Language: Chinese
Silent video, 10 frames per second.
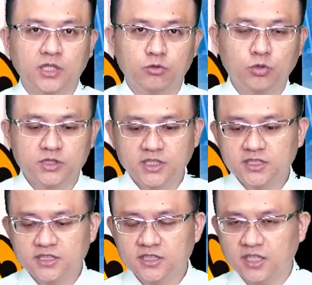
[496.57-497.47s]
如果今天
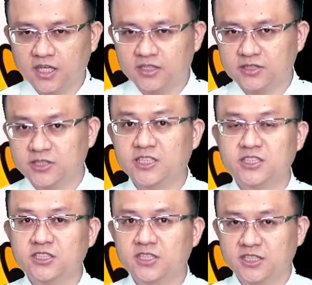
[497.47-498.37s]
是呃，今天
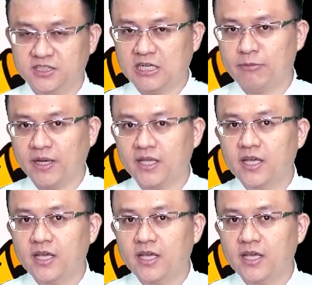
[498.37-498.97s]
是你是老板，